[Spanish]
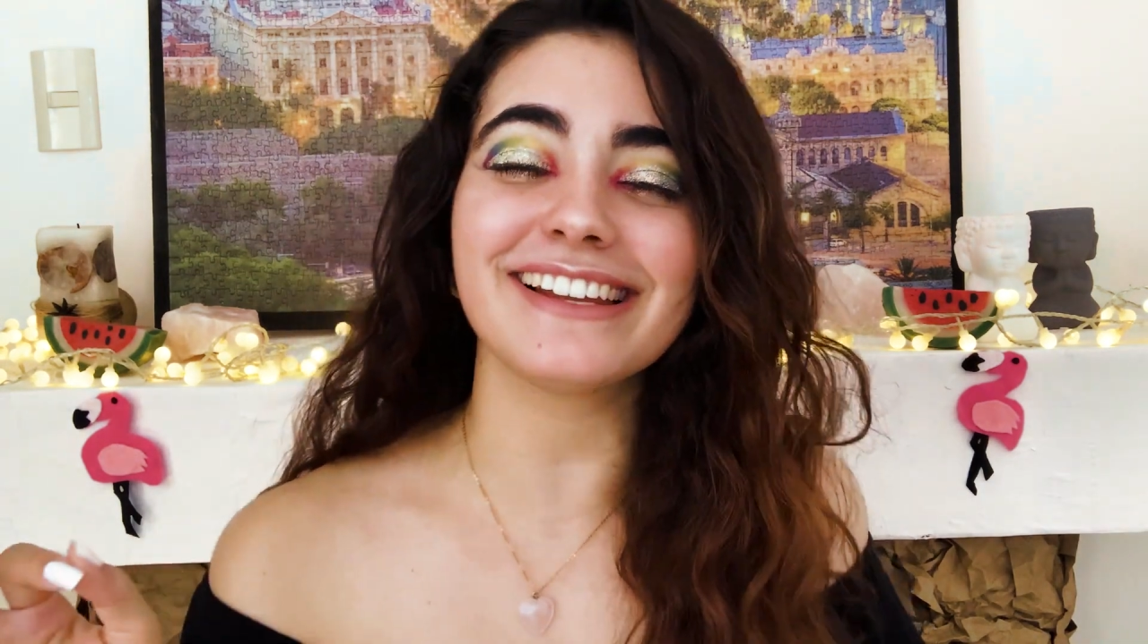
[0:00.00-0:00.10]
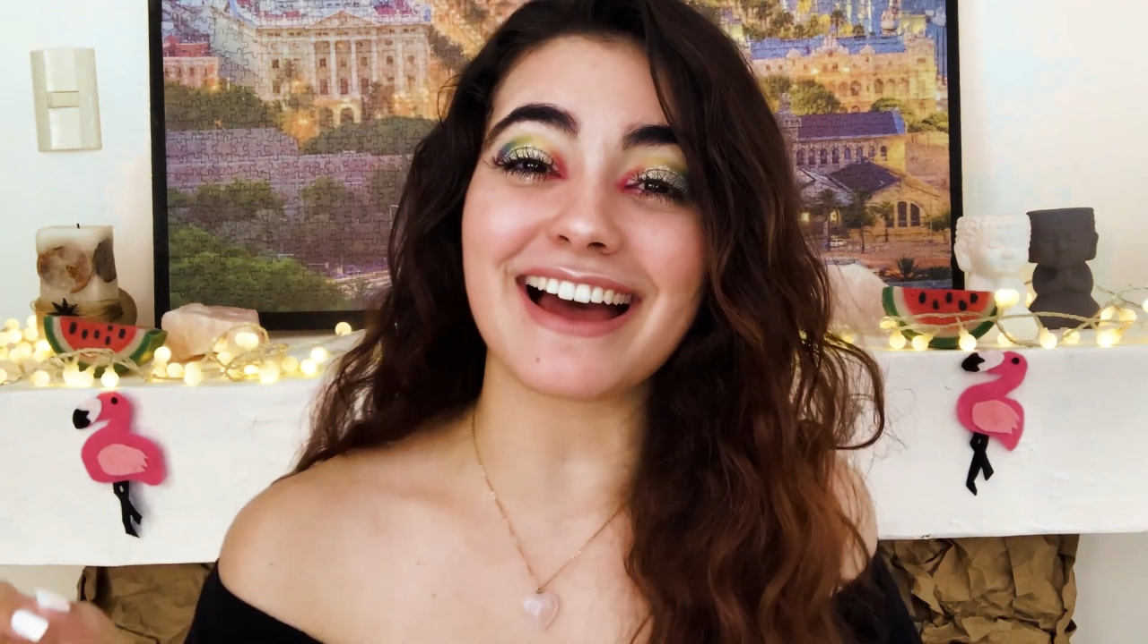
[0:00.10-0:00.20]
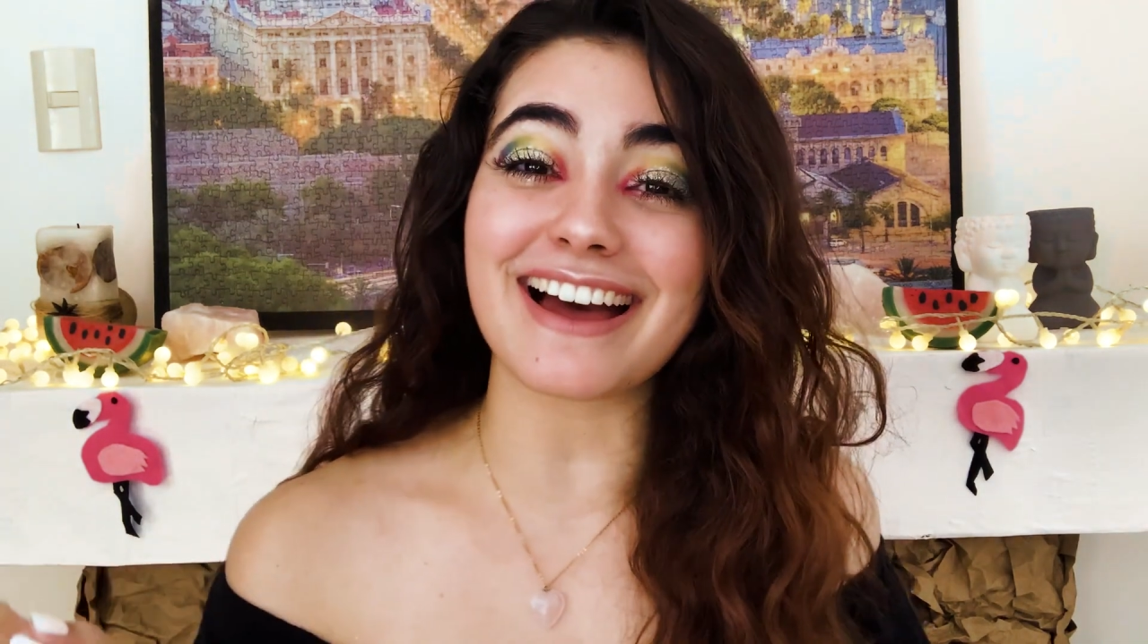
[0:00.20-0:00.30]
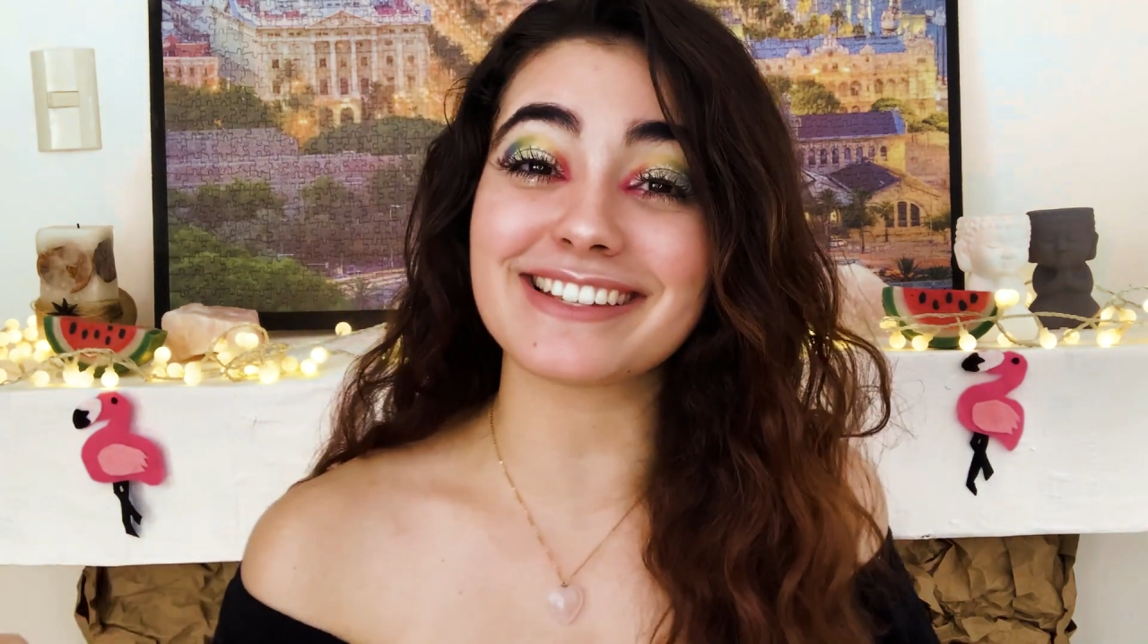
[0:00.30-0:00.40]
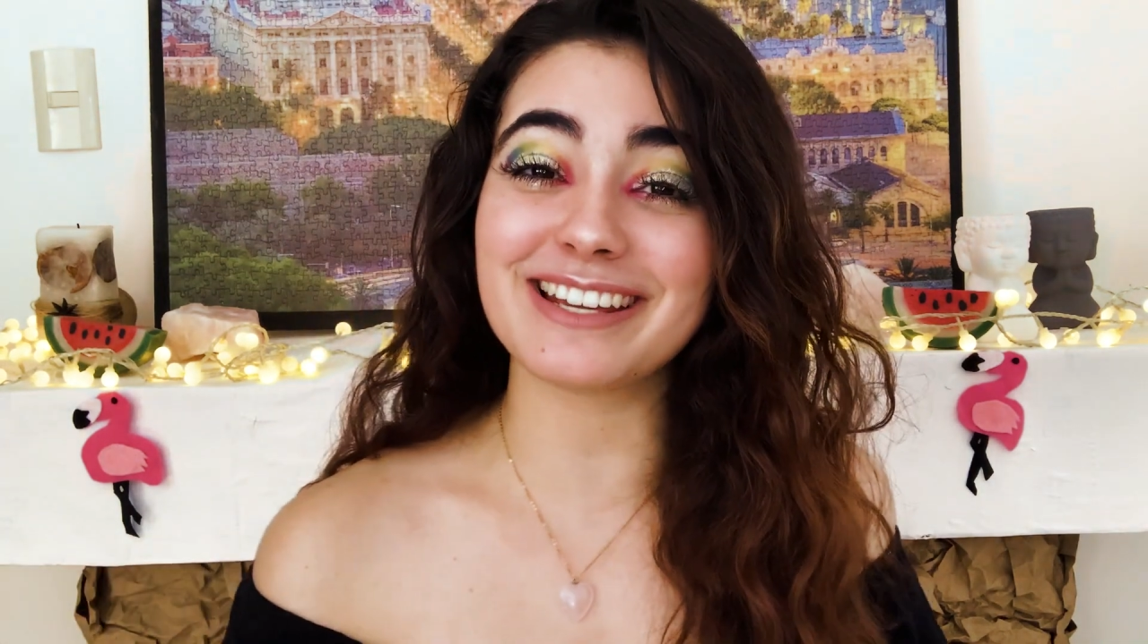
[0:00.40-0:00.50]

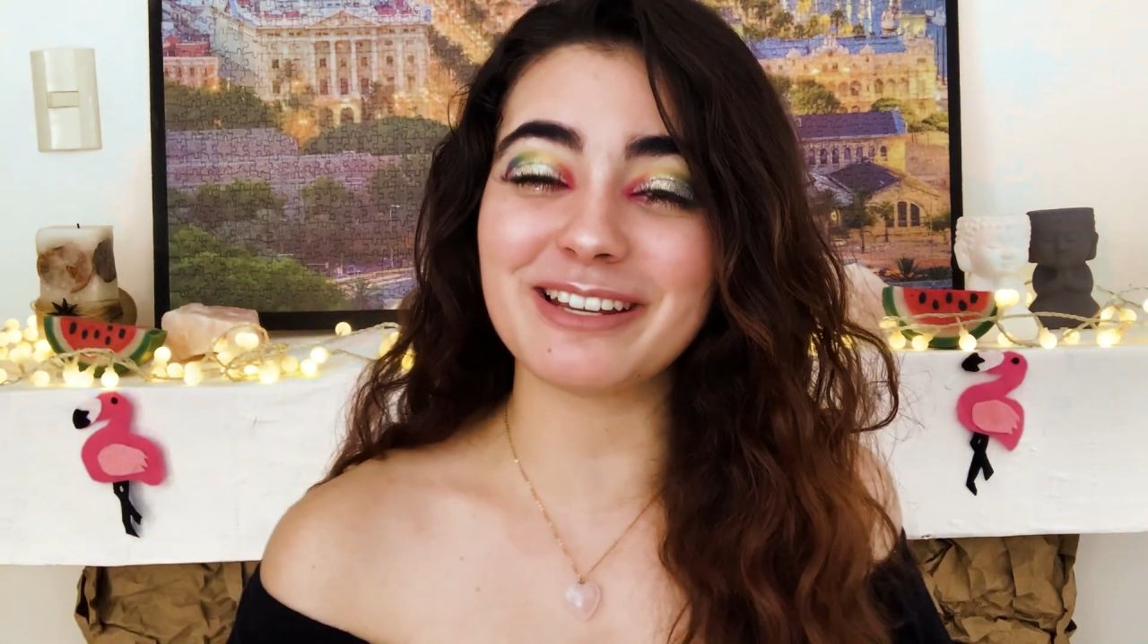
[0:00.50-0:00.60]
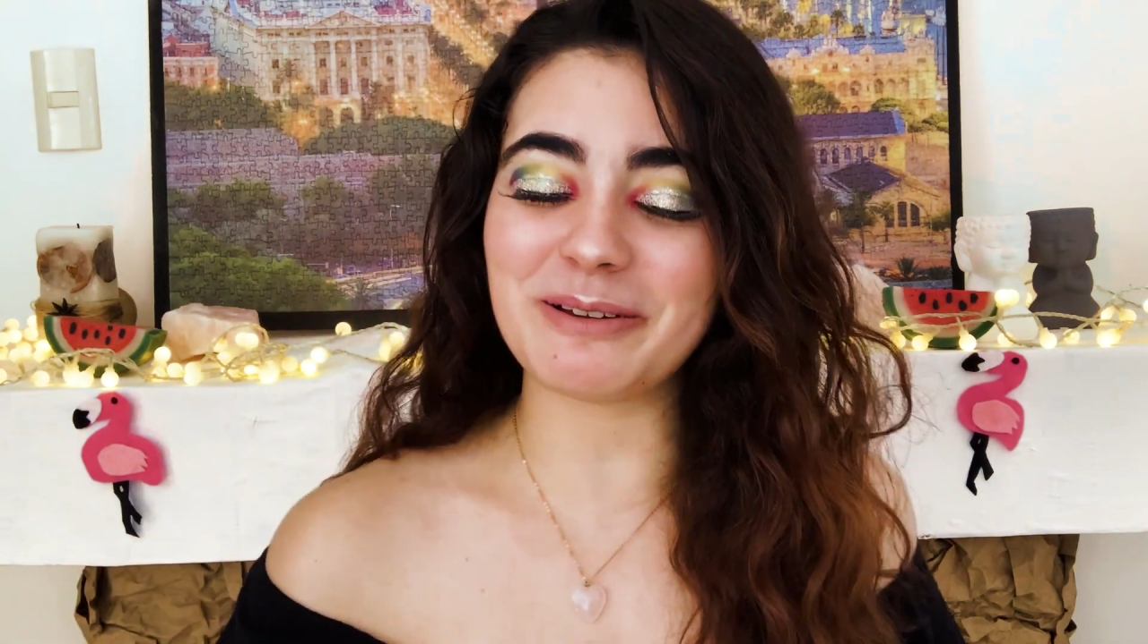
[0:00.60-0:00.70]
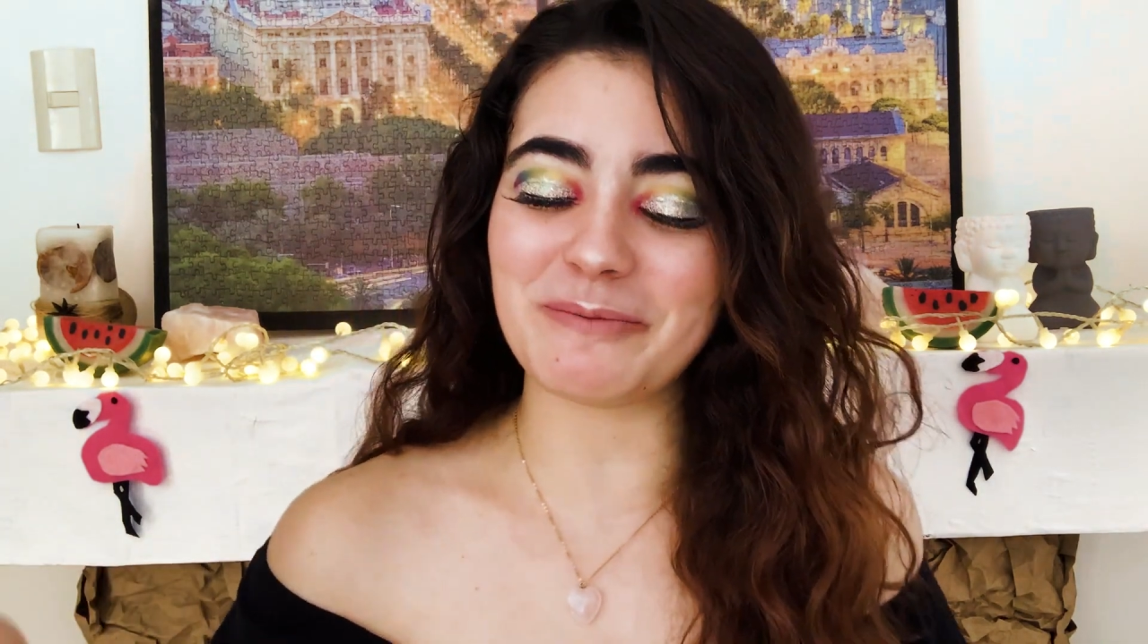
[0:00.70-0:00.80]
la hacen